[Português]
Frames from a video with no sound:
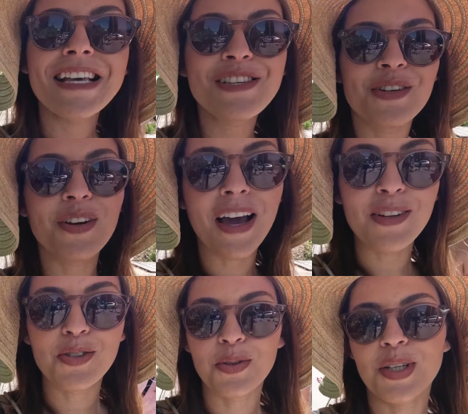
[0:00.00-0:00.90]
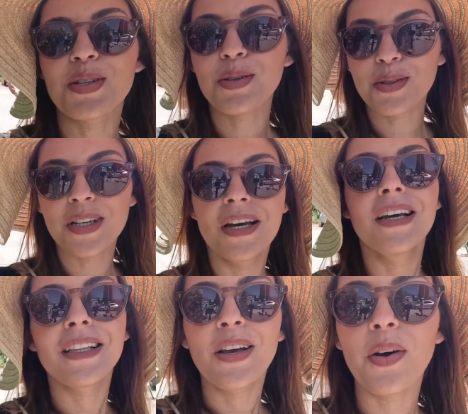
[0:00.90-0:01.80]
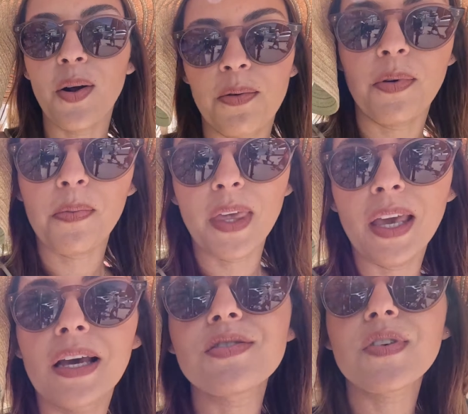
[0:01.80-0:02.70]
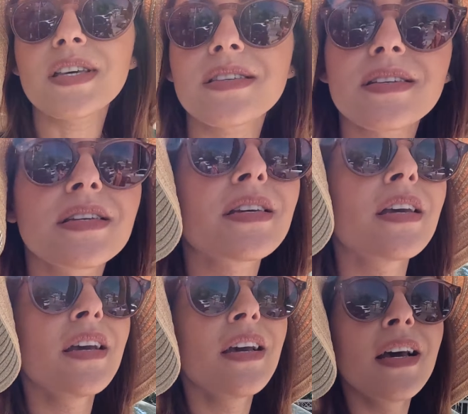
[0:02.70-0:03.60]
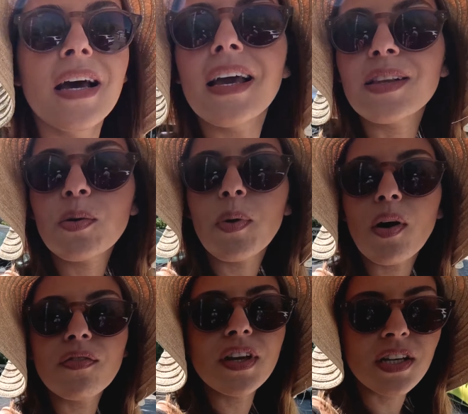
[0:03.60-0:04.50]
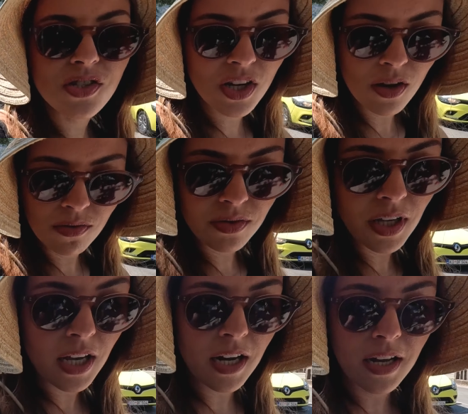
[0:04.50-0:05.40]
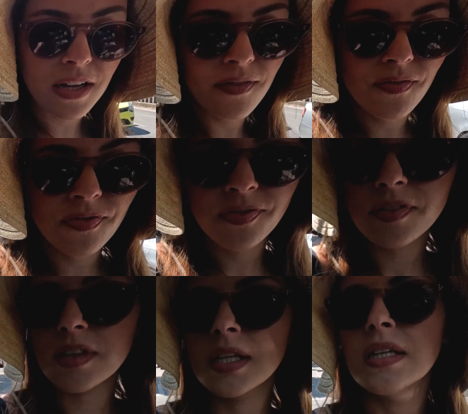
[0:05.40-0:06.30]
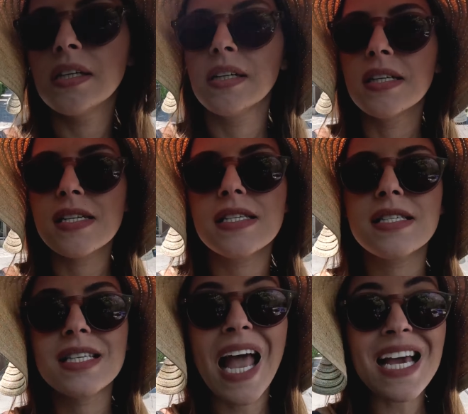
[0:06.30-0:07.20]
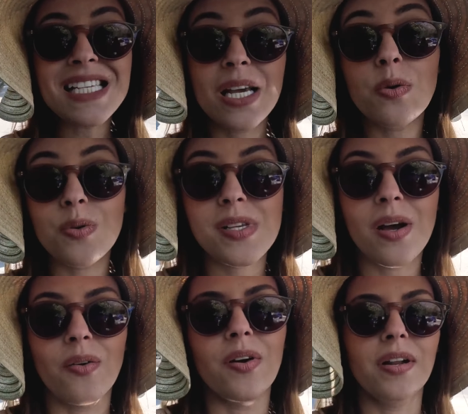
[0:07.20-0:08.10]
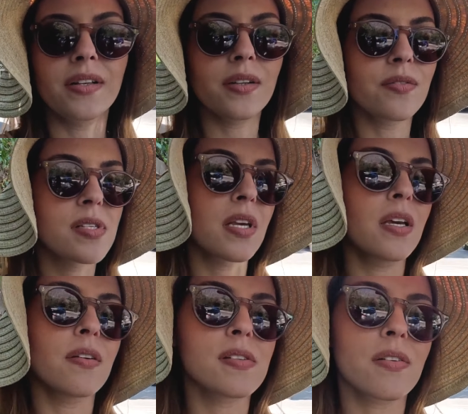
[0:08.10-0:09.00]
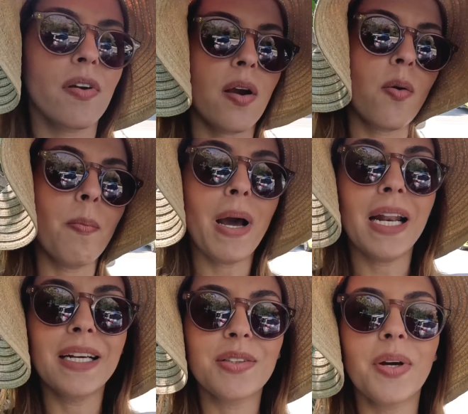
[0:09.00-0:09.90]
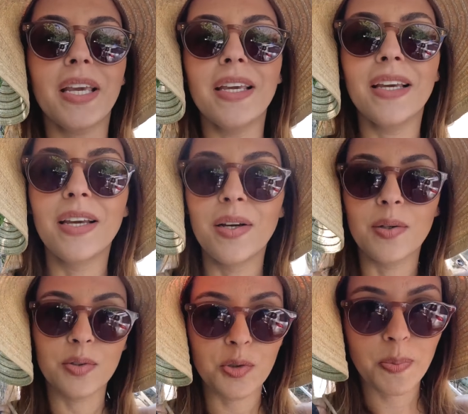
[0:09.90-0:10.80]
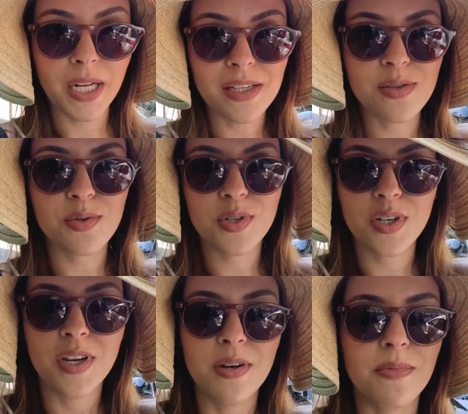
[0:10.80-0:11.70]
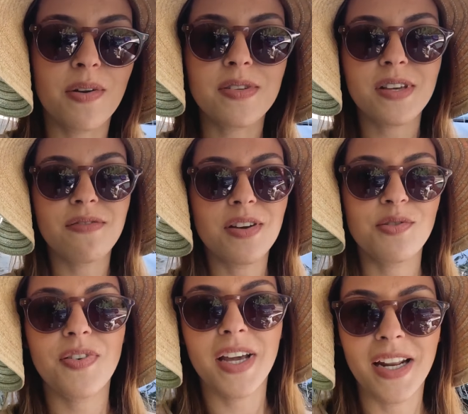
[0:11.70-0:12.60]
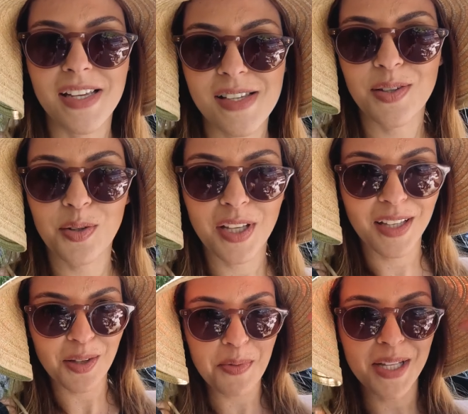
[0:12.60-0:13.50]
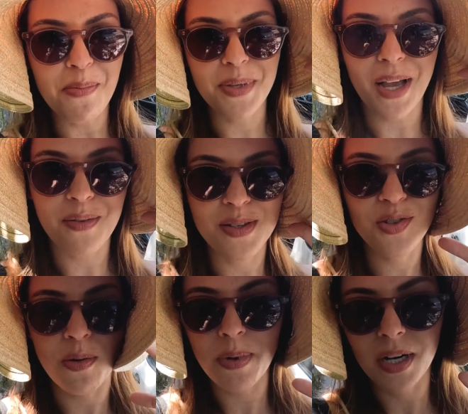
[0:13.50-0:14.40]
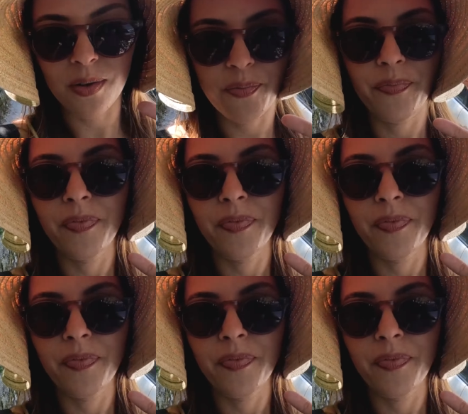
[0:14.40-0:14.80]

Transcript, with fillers: esses lugares turísticos da Europa, porque às vezes em Dubrovnik tinha um que era 10 euros a hora, então você, você vai comparando aí os preços pra você ver a diferença. tô tentando me adaptar com esse chapelão.